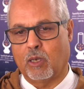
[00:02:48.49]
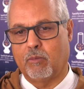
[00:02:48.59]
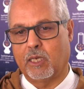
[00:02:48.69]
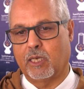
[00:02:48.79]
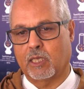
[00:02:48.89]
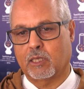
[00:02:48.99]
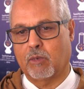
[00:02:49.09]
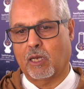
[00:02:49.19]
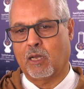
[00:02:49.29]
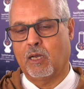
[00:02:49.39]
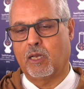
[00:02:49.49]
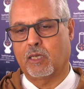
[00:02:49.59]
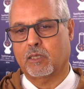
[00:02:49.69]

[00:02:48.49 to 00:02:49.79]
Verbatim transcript: أعمالنا طبعا الحال